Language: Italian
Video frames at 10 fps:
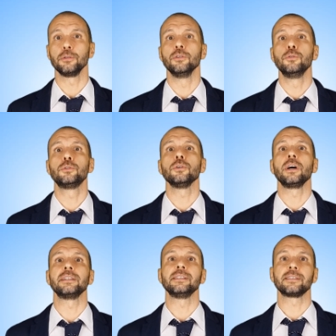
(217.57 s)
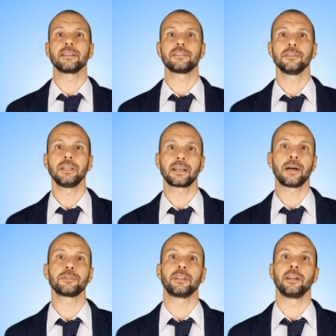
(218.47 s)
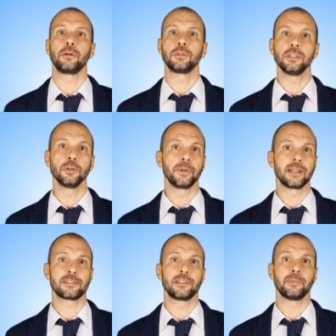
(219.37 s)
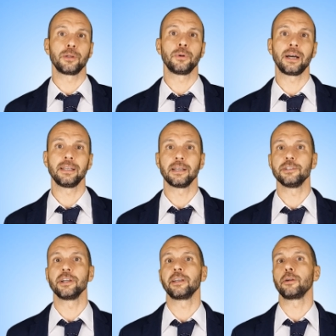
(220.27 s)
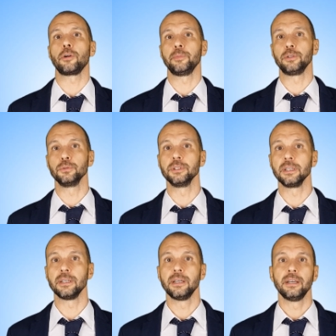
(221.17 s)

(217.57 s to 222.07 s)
dovuto a distrazioni a causa della routine di operazioni manuali che generano abitudine.